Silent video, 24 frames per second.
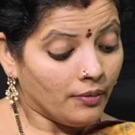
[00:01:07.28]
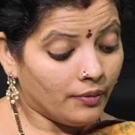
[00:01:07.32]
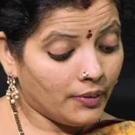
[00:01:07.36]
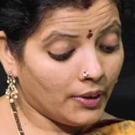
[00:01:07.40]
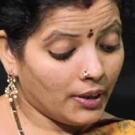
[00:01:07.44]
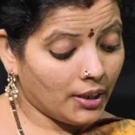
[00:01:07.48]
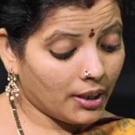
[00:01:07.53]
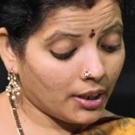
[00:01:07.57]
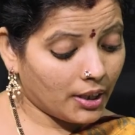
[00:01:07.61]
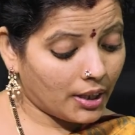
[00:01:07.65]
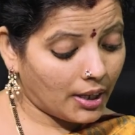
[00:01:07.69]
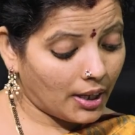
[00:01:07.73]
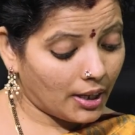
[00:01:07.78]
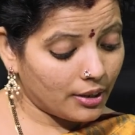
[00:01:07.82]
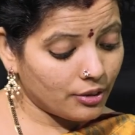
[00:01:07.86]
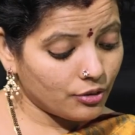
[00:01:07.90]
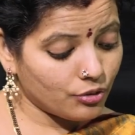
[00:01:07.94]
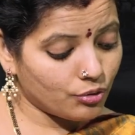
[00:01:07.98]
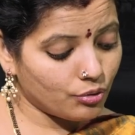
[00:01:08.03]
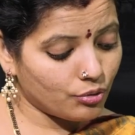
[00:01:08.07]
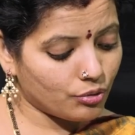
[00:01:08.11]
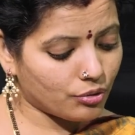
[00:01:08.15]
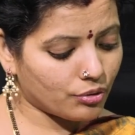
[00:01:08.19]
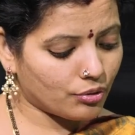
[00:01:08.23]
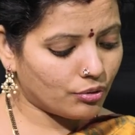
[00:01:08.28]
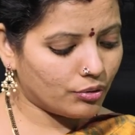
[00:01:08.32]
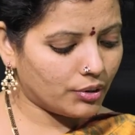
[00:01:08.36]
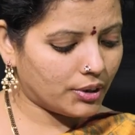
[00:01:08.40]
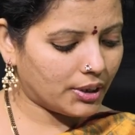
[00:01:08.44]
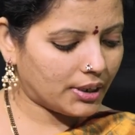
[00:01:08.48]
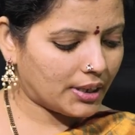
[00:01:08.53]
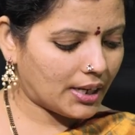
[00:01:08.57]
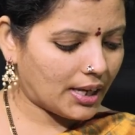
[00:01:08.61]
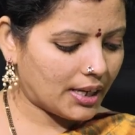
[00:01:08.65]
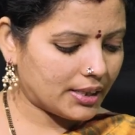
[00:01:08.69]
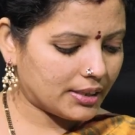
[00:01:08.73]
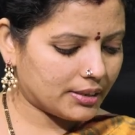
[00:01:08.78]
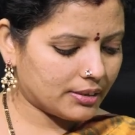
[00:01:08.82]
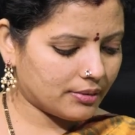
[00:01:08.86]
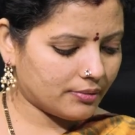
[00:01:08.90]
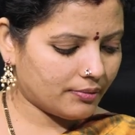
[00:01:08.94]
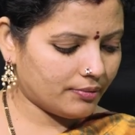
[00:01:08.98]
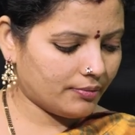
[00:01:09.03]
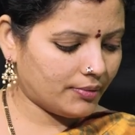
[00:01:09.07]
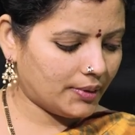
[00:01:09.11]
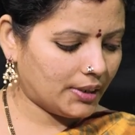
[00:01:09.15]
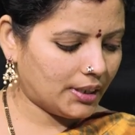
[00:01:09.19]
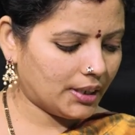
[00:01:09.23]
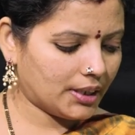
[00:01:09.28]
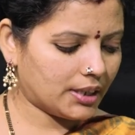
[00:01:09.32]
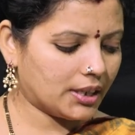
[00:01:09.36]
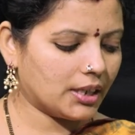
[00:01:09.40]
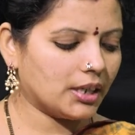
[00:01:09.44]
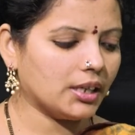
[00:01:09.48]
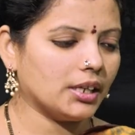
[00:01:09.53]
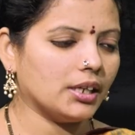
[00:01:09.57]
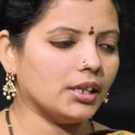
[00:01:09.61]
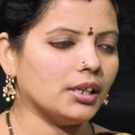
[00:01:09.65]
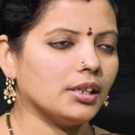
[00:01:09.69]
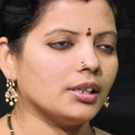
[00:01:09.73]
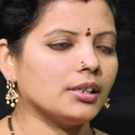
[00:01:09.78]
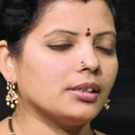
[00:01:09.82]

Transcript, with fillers: వీళ్ళకి కానీ చూసుకుంటే రా వీళ్ళకి